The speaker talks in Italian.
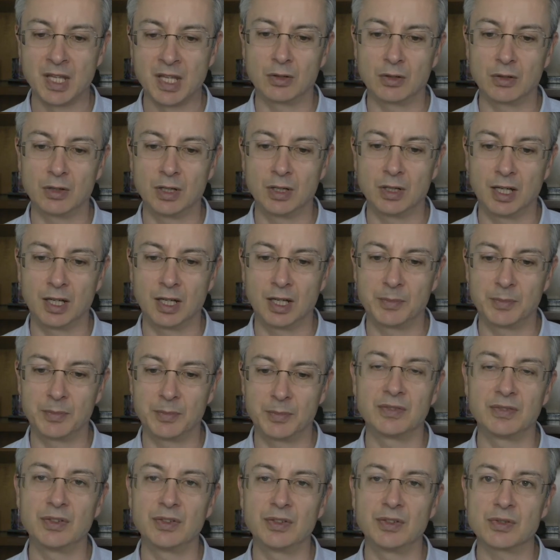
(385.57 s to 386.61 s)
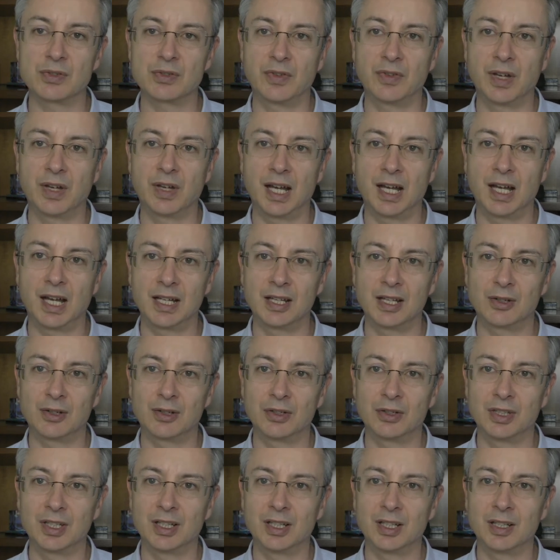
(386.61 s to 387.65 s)
con la pietra filosofale,
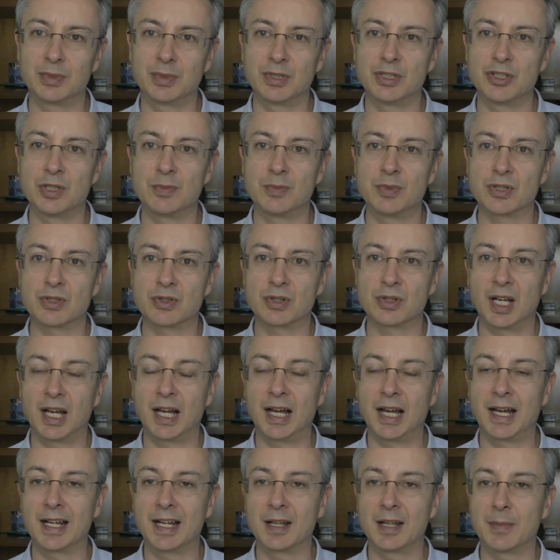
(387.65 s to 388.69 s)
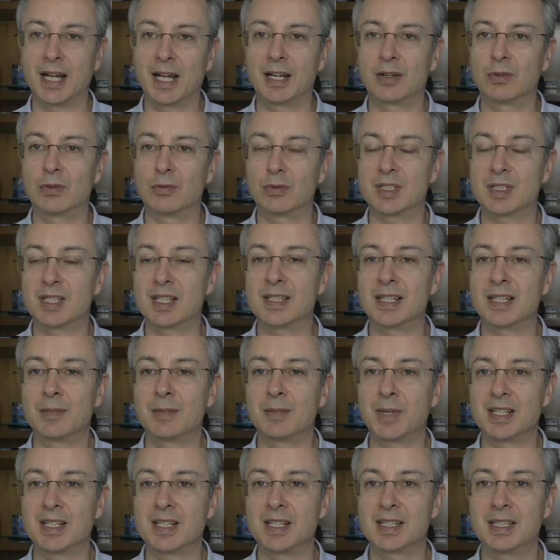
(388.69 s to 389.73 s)
con il principio solare, ma con qualsiasi
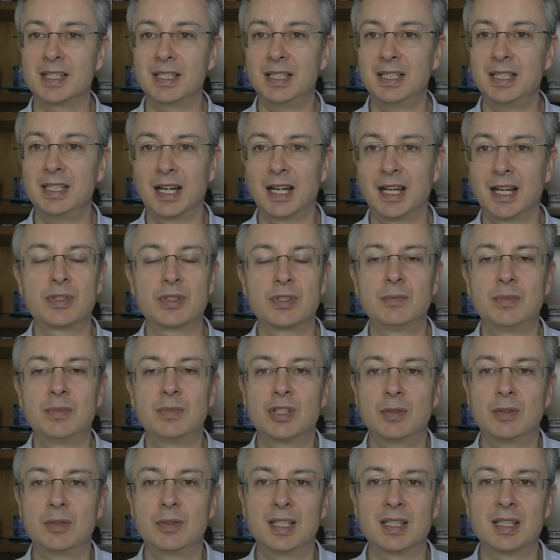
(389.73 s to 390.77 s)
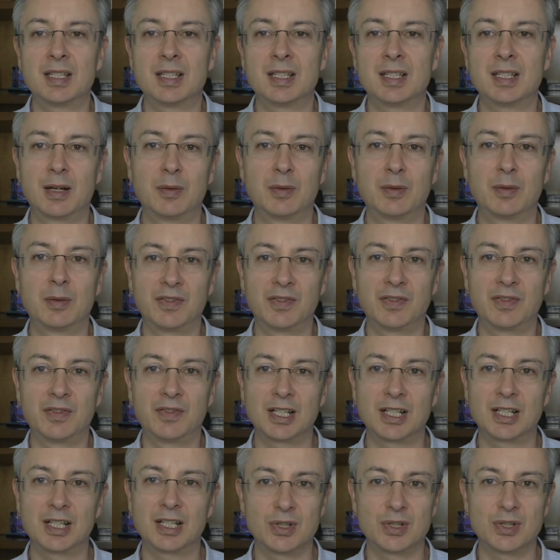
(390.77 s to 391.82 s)
maestria o semplicemente stiamo
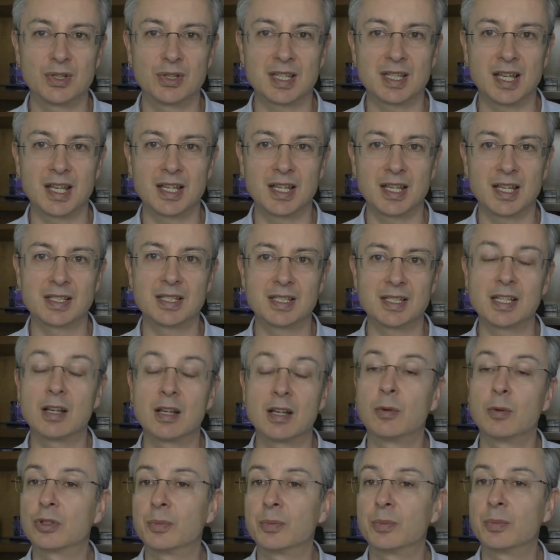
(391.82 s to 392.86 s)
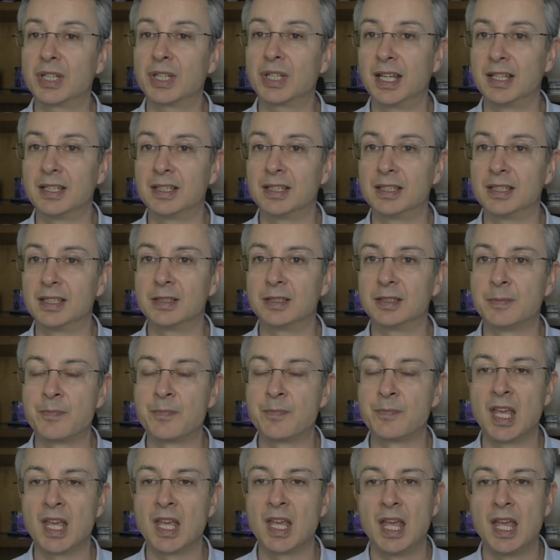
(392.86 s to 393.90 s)
manifestando noi stessi, siamo molto potenti.
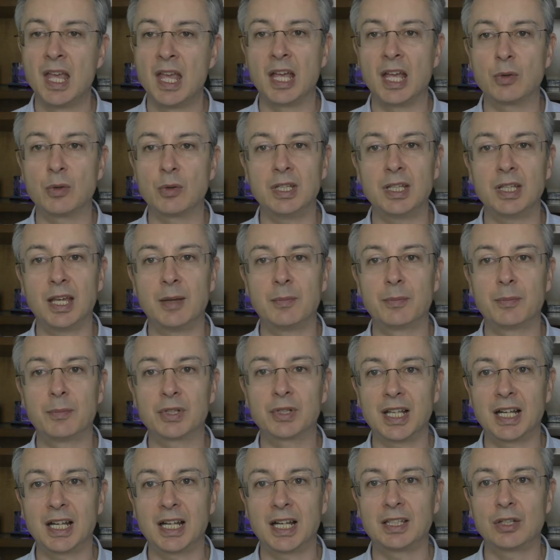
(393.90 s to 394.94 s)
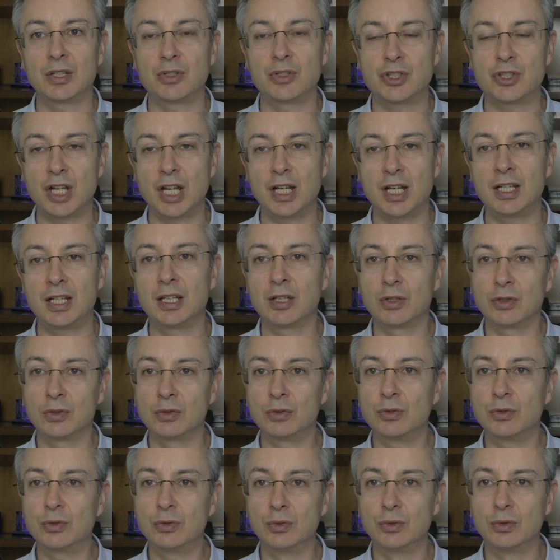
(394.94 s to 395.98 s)
E quindi è importante scegliere
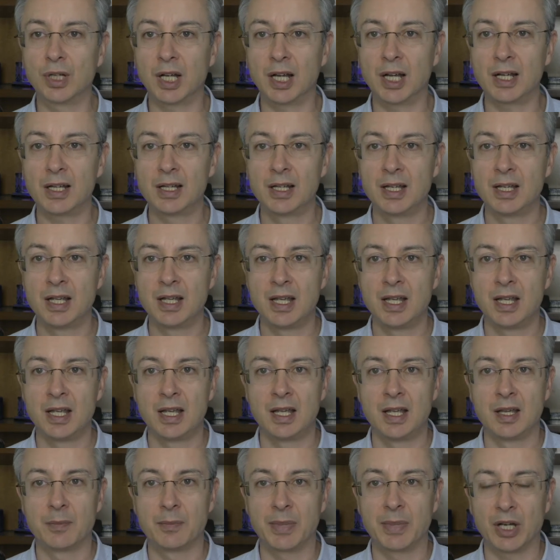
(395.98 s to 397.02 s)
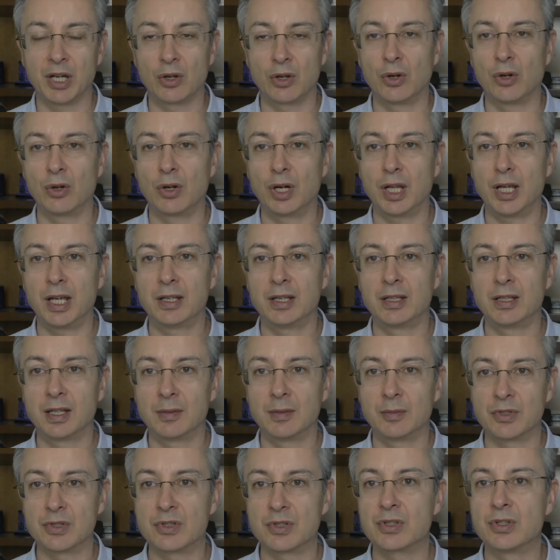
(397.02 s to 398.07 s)
con cura parole,
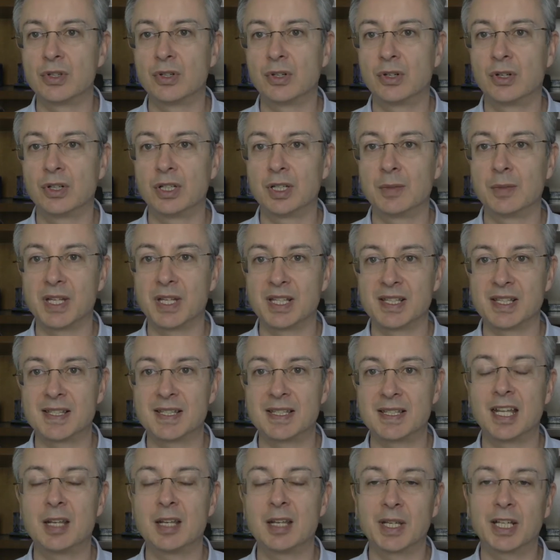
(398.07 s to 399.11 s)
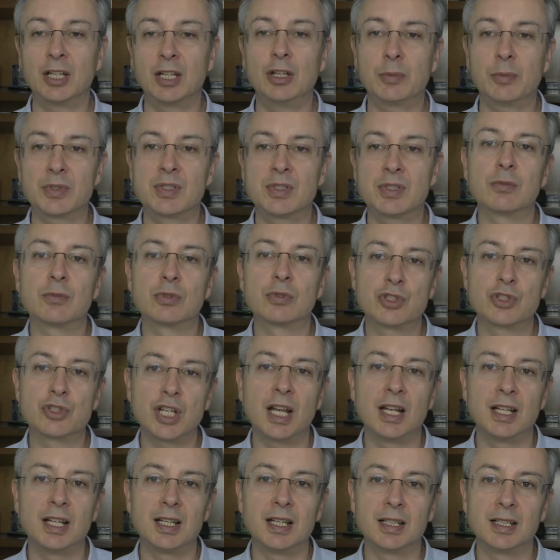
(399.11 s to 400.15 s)
emozioni, pensieri, perché noi possiamo
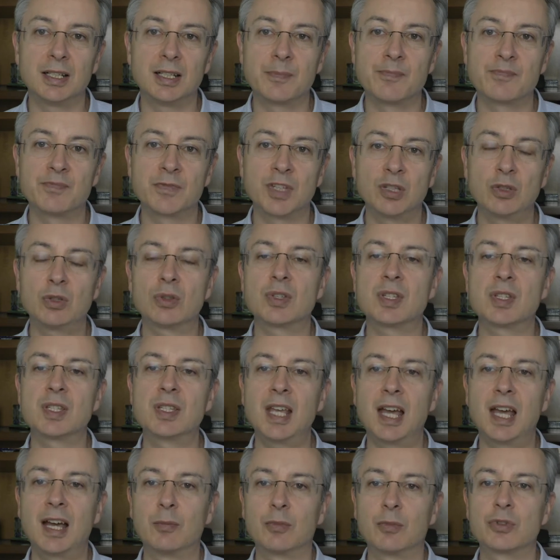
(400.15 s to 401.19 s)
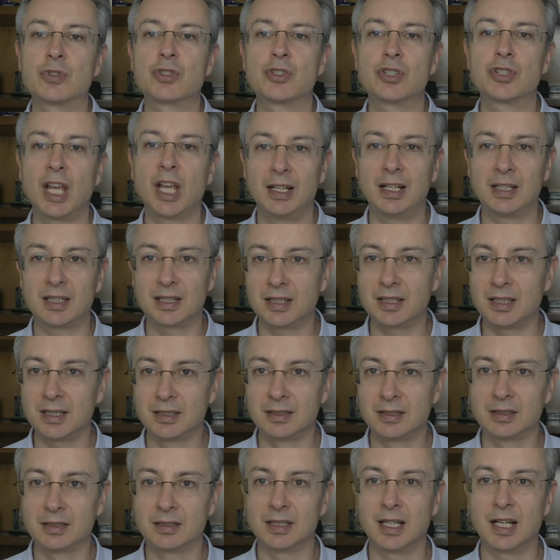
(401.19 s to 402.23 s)
sceglierle. non siamo
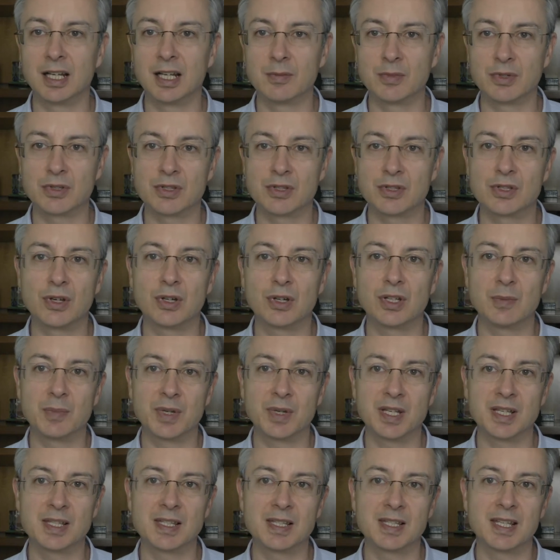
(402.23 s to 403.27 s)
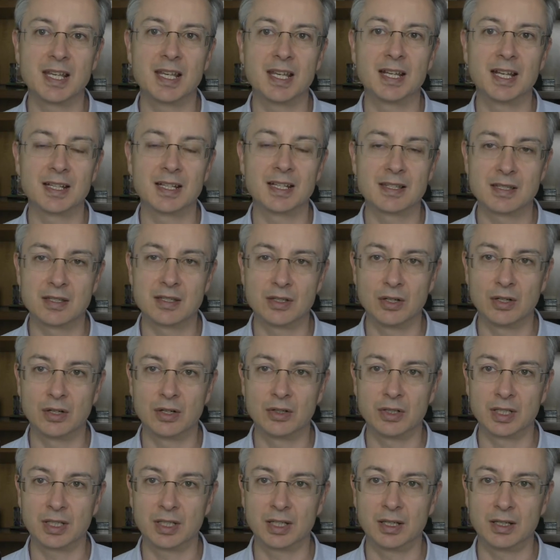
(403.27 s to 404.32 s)
scelti dalle emozioni, pensieri e
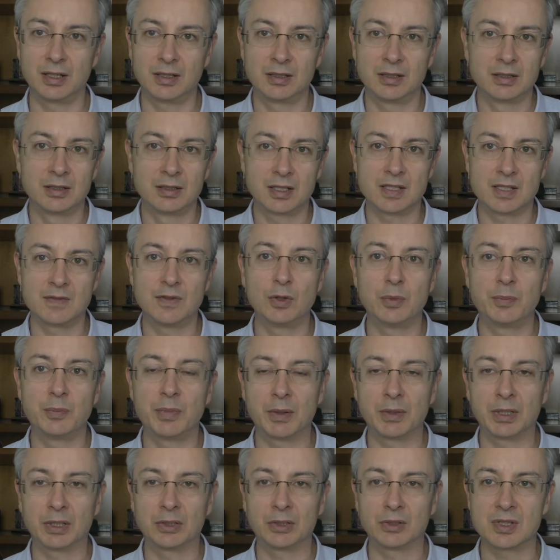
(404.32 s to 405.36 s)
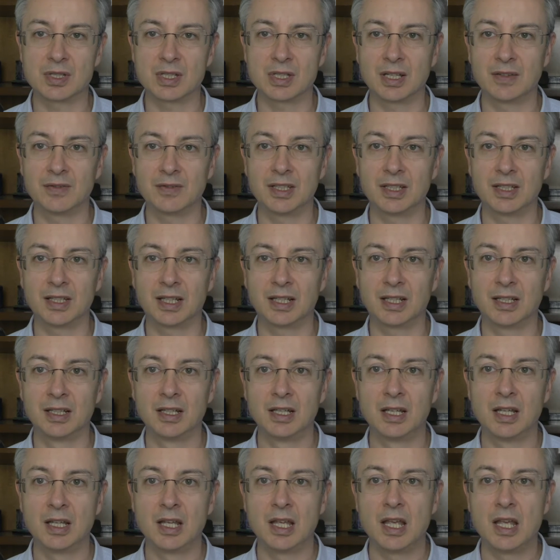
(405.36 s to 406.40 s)
azioni che, che sviluppiamo nella nostra vita.
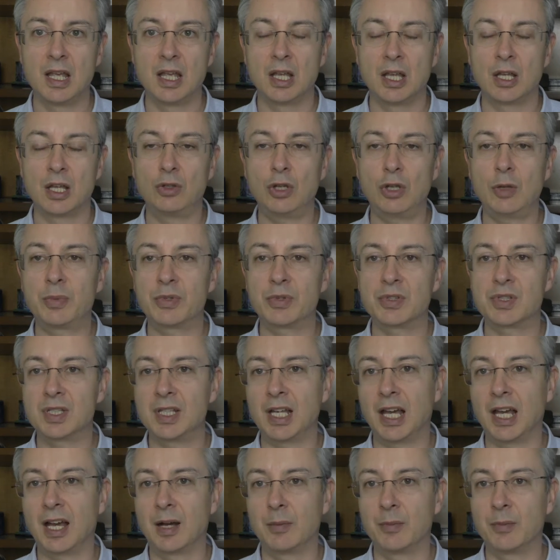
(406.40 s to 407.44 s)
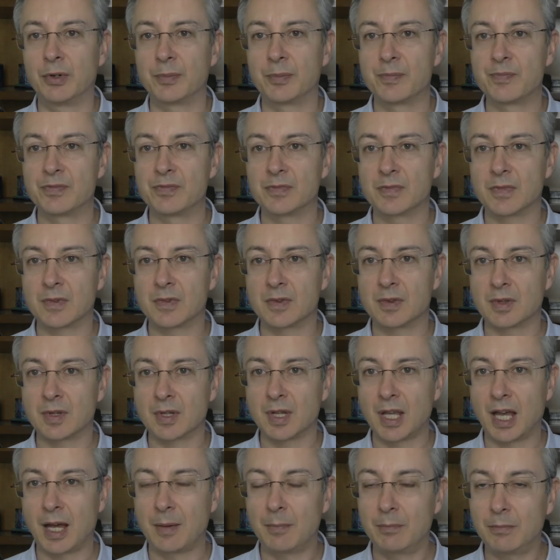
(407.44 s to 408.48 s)
Noi possiamo
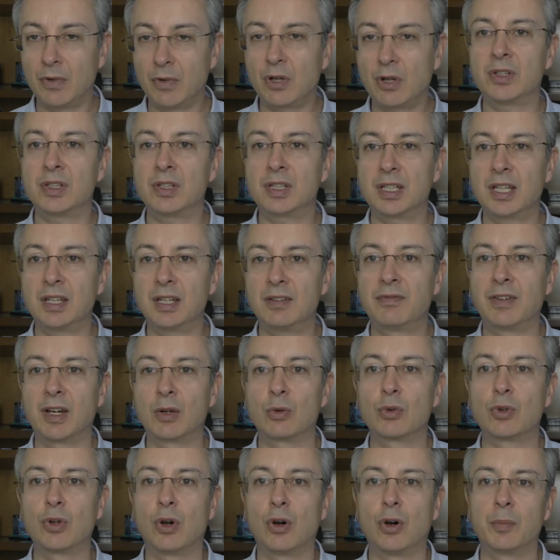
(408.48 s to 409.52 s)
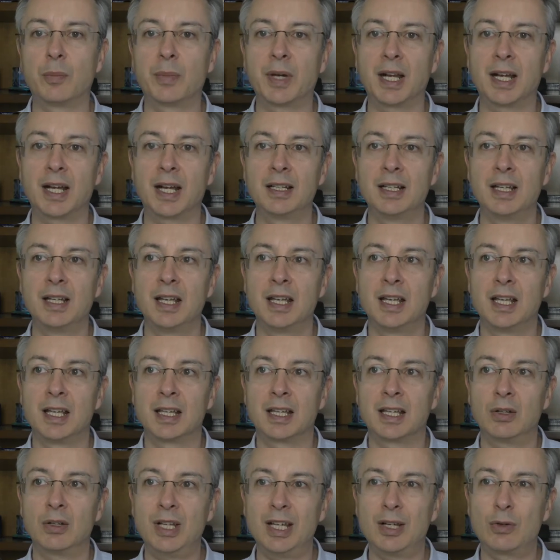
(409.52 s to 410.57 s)
a monte fare un'opera
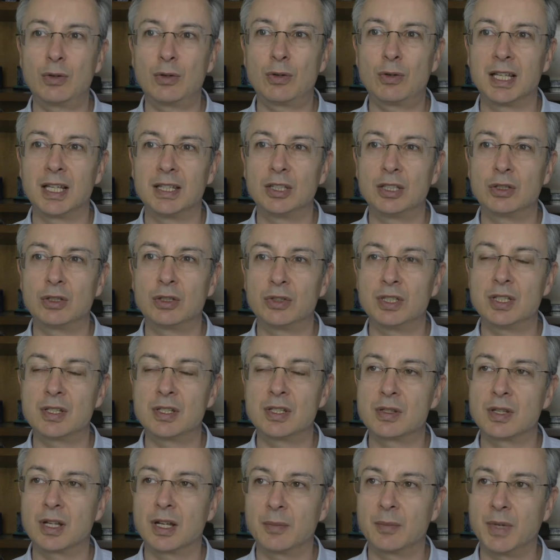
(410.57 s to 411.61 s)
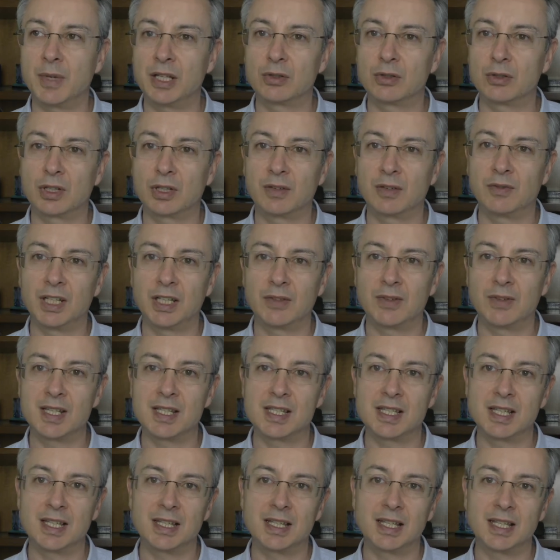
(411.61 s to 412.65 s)
che non è quella di condizionamento che veniva
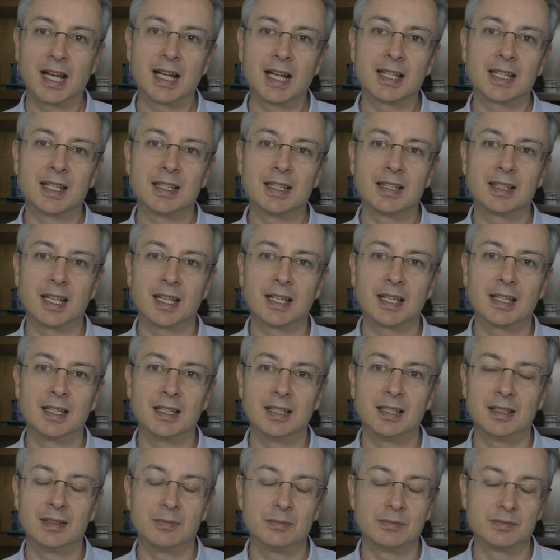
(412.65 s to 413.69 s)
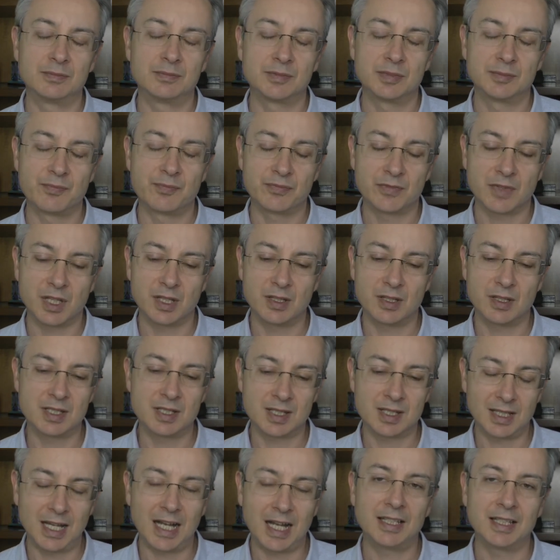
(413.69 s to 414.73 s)
insegnata in, in, in
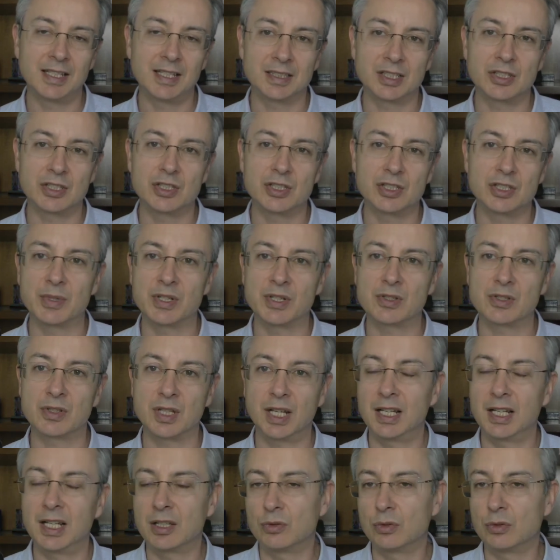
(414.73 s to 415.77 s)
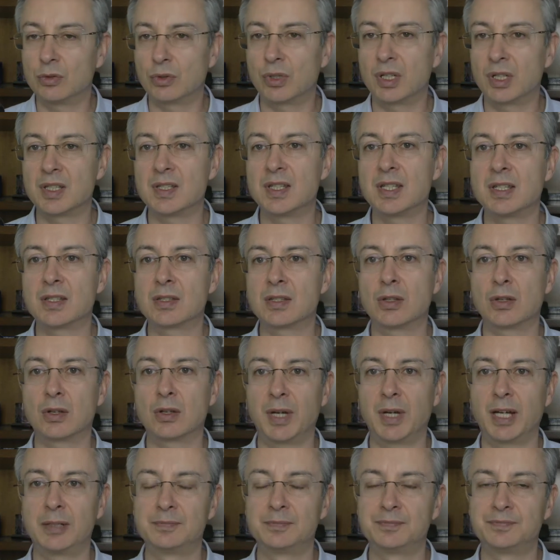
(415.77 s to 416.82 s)
strade di crescita personale che tuttora esistono,
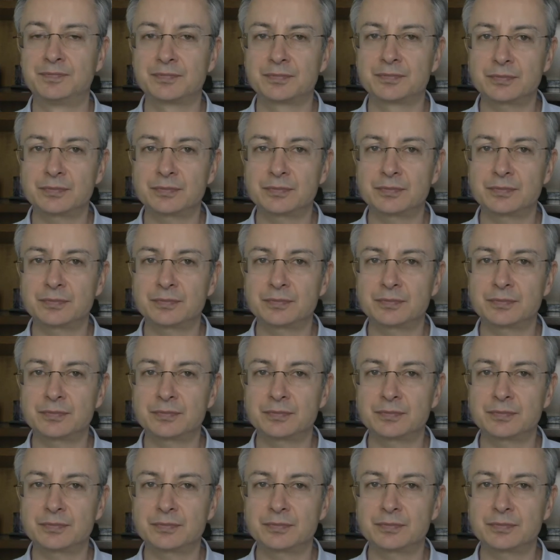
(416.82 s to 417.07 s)
ma